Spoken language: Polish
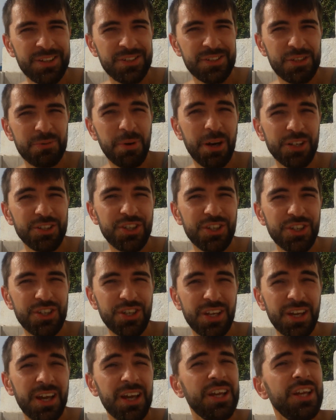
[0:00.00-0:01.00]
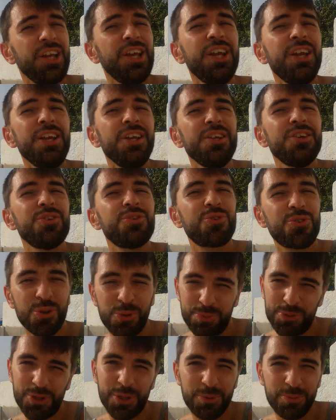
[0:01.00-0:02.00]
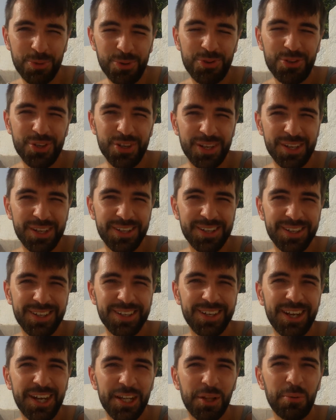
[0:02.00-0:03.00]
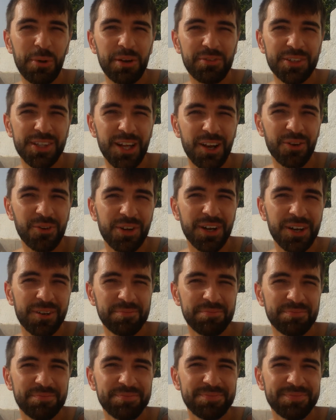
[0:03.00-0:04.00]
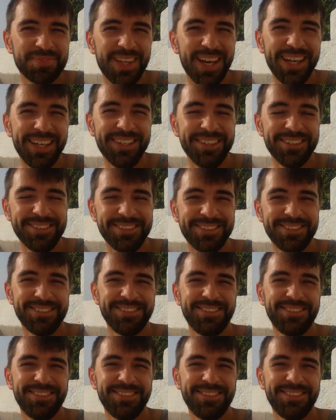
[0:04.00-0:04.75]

Trzymajcie się i subskrybujcie kanał La Vida Loca. Hej!